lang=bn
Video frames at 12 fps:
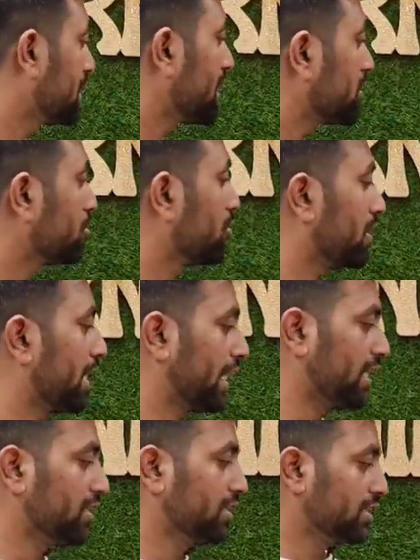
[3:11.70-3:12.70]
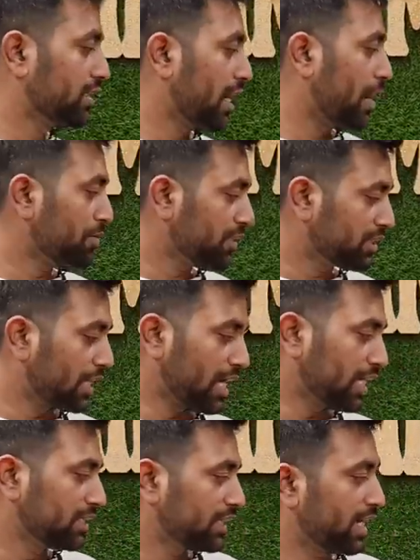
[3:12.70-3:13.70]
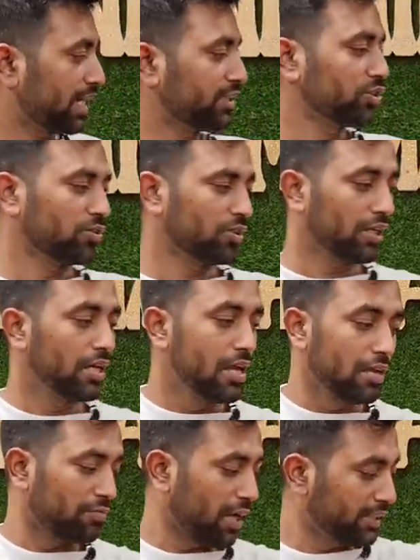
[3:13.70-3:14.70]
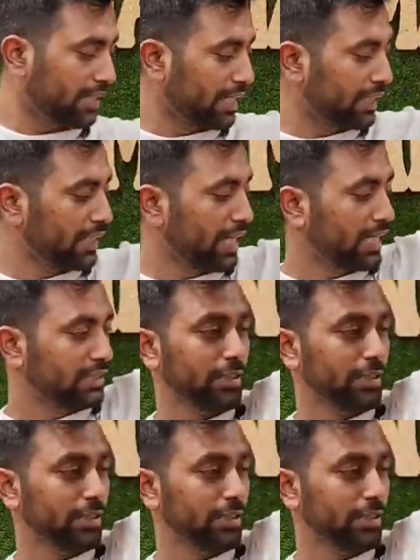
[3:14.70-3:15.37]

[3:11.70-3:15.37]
ডিটেলসগুলো দেখিয়ে দিচ্ছি যে আমাদের শালের যে কালেকশনগুলো ফার্স্টে এটাই দেখাচ্ছি